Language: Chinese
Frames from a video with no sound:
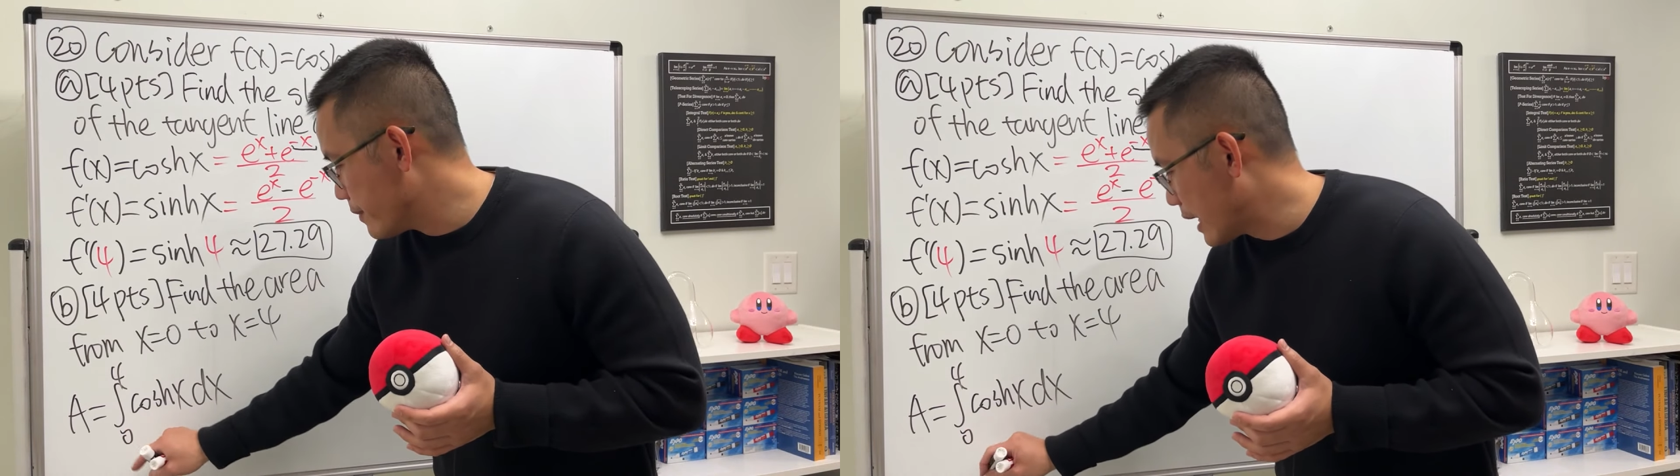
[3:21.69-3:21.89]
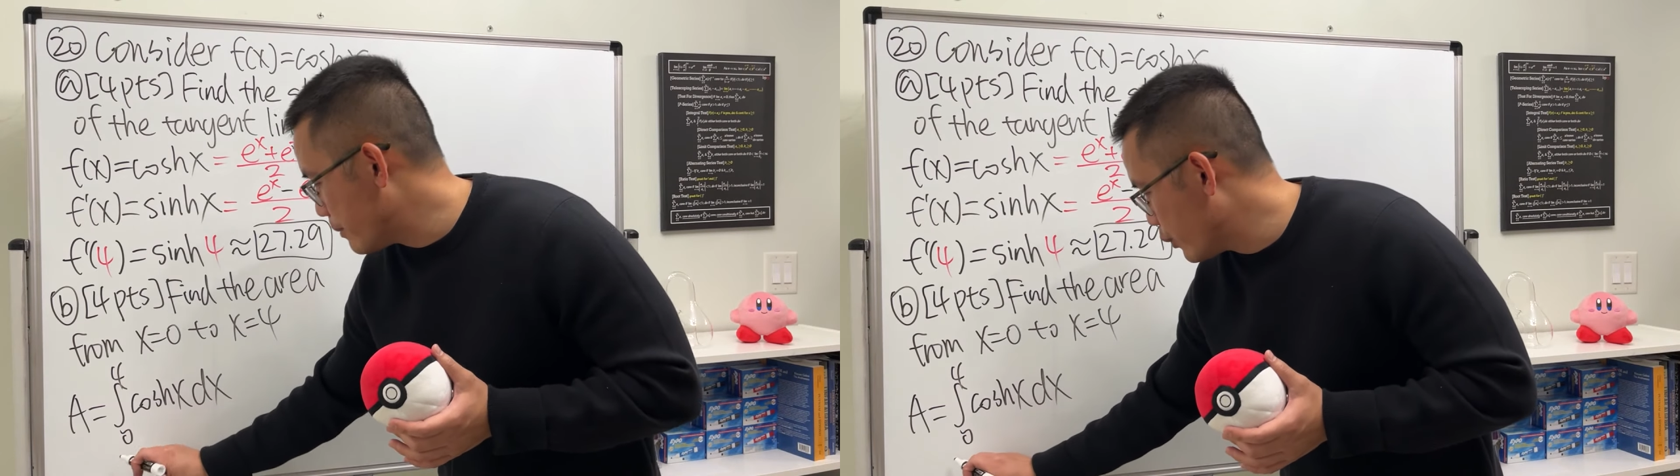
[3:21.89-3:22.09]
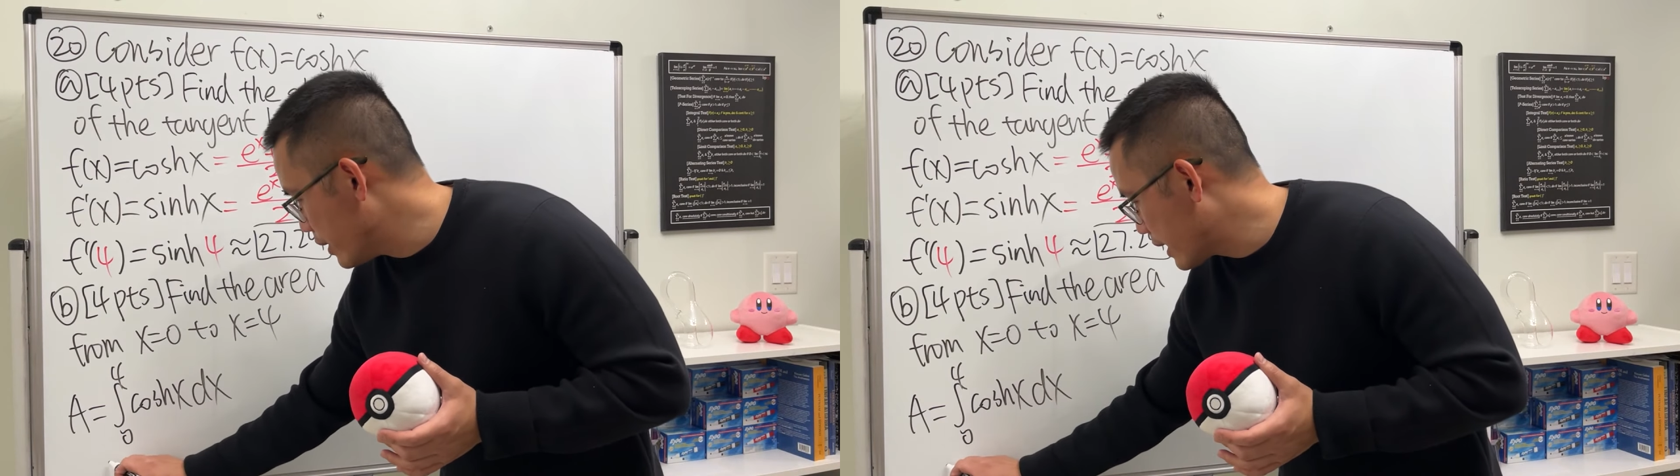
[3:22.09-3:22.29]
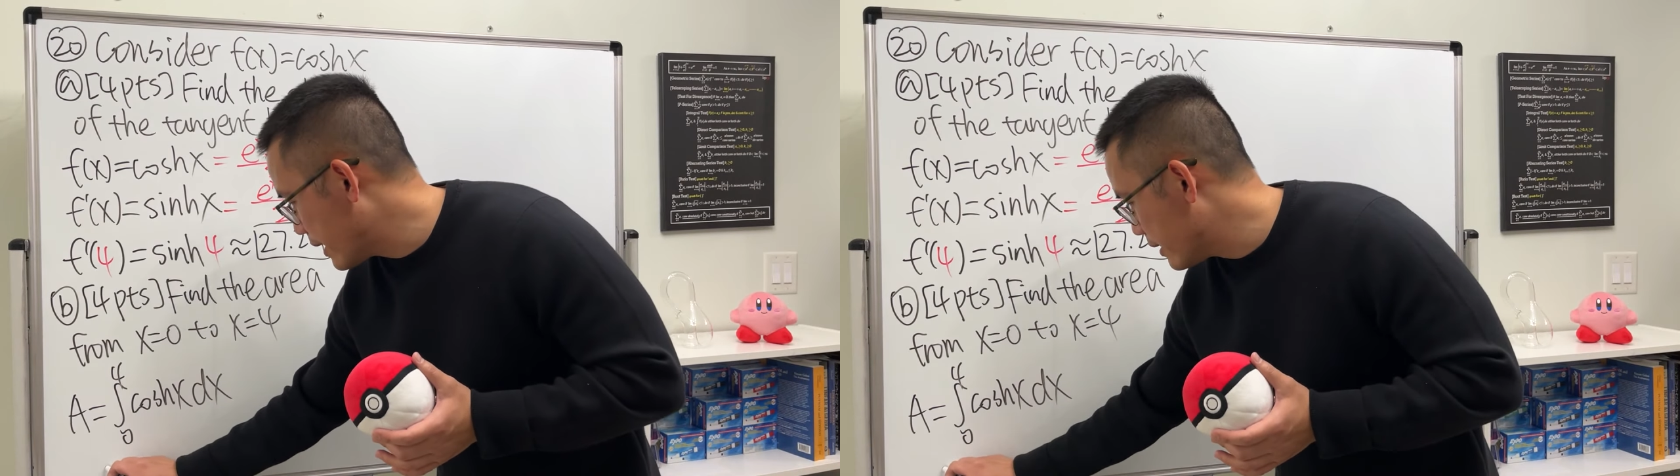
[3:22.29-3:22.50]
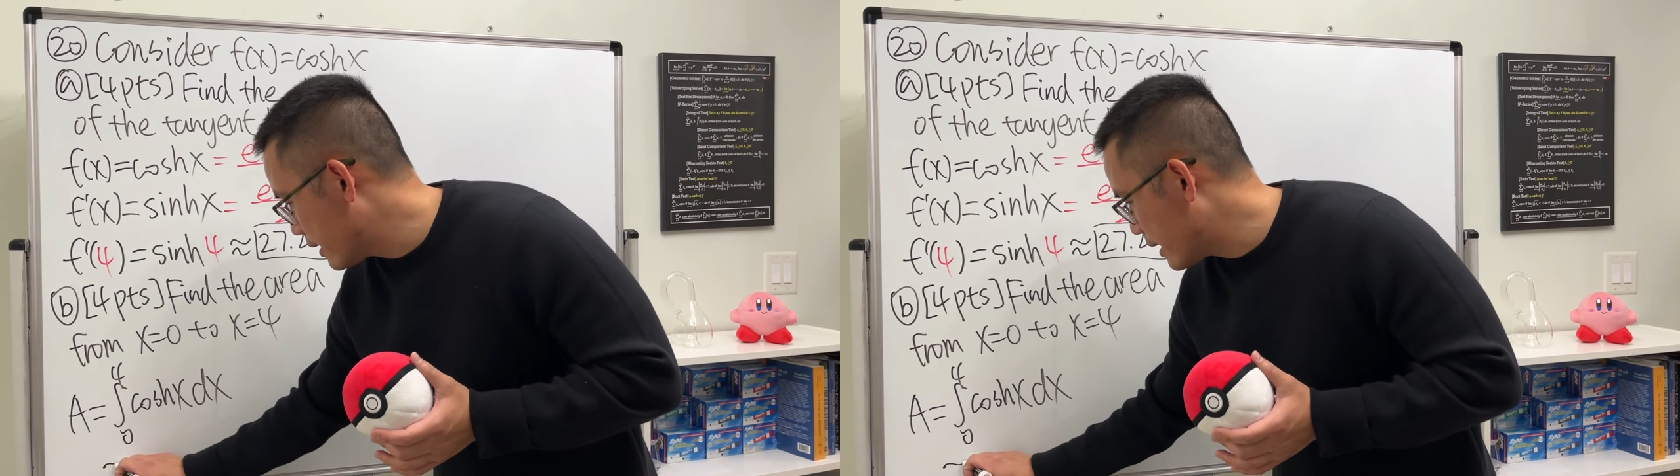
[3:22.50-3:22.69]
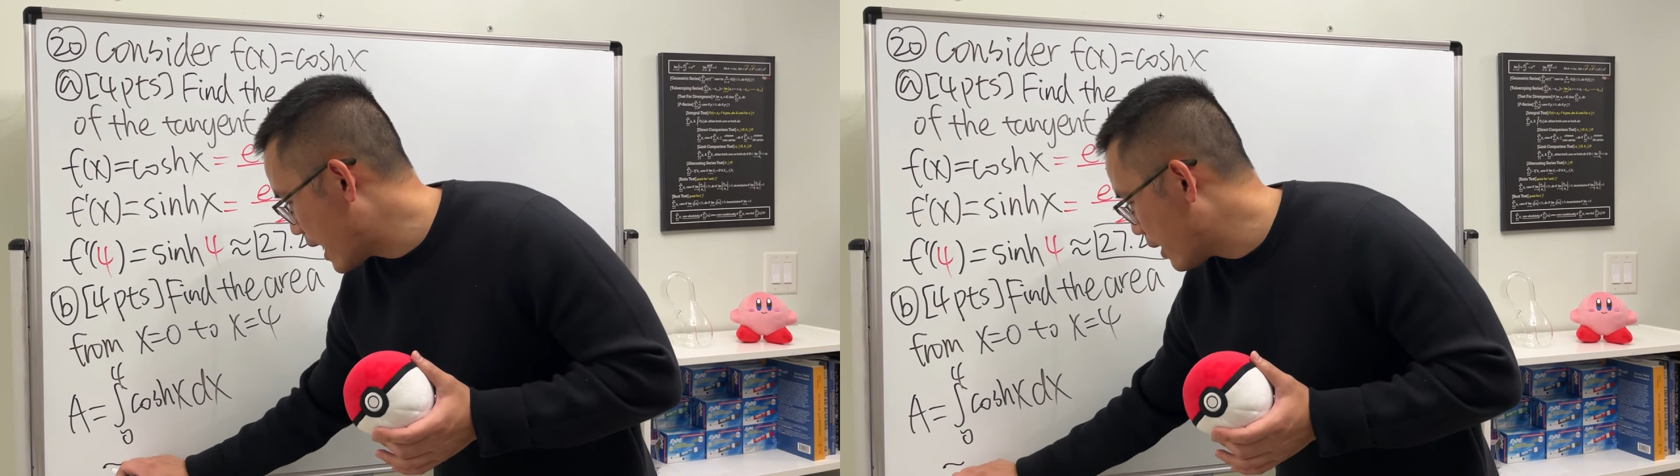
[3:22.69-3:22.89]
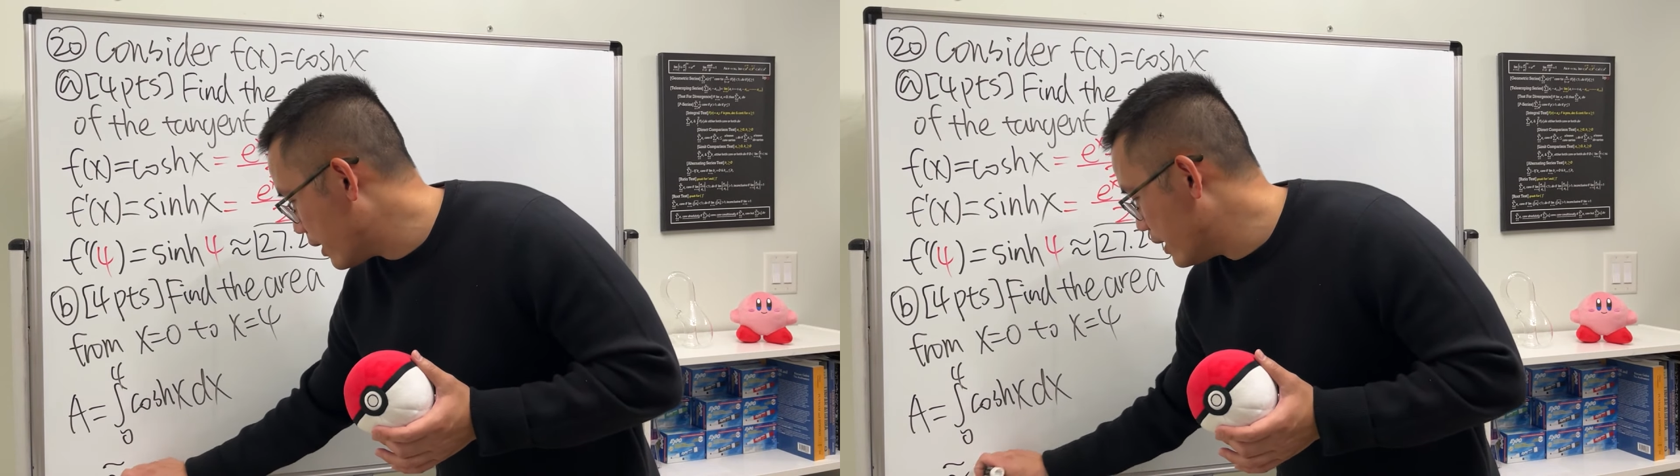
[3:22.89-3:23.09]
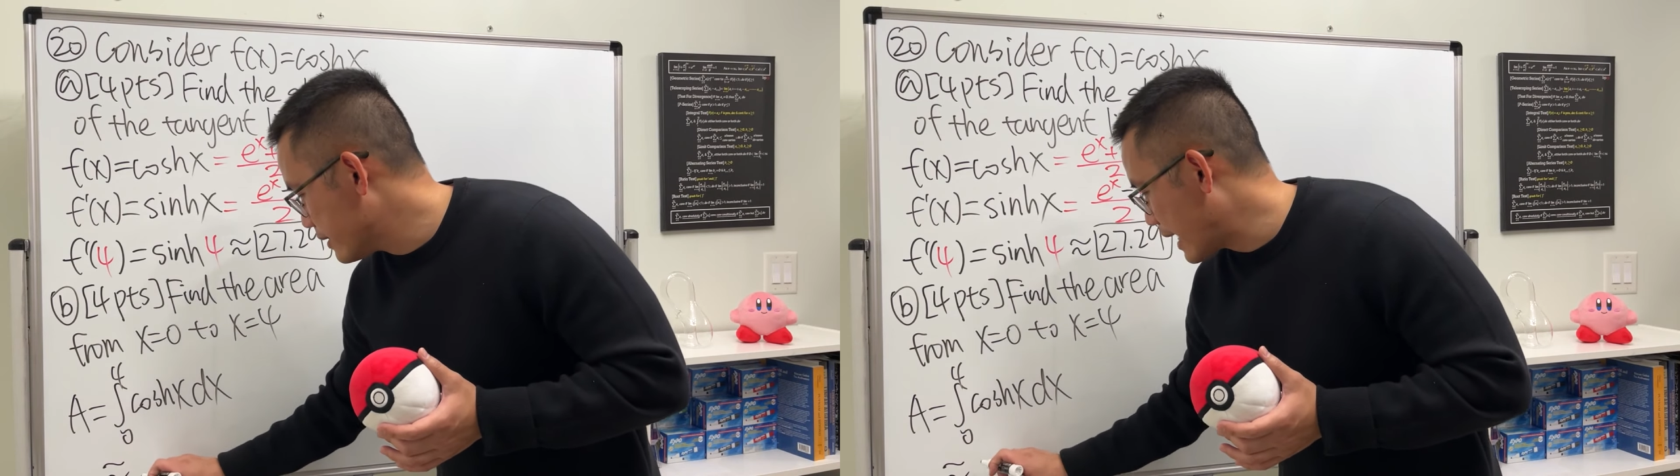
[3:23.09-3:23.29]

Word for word: 他们会看到